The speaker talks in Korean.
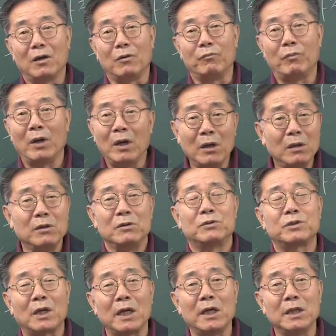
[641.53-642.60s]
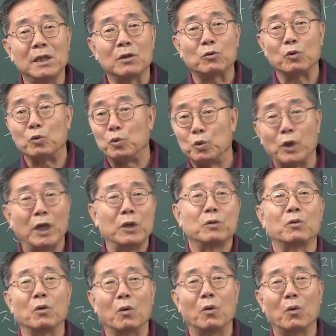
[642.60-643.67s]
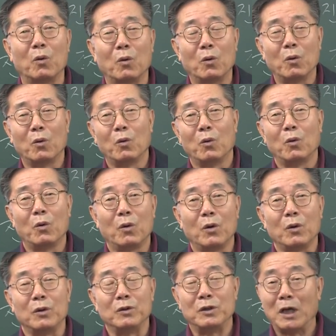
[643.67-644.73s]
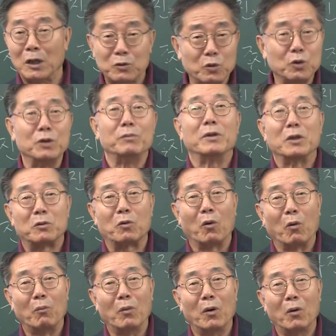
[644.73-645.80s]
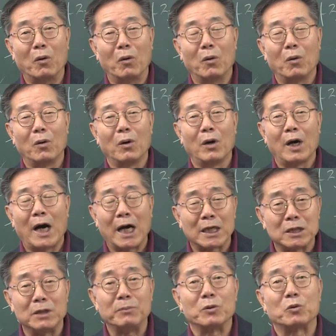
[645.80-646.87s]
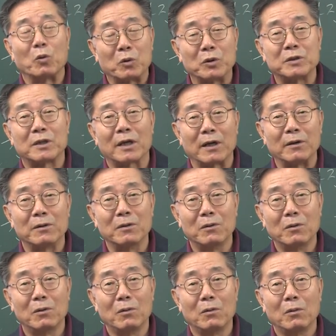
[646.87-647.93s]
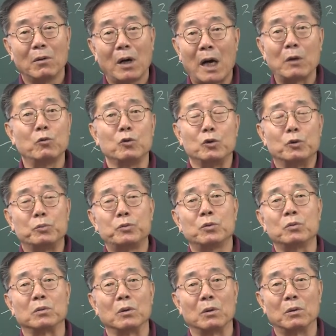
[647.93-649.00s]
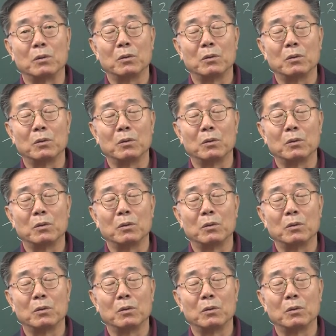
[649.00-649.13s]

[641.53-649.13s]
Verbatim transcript: 매일 이스라엘이 있고 유대 있고 예수님이 있고 뭐 하느님 있고 그렇잖아요. 한국이 없죠. 그게.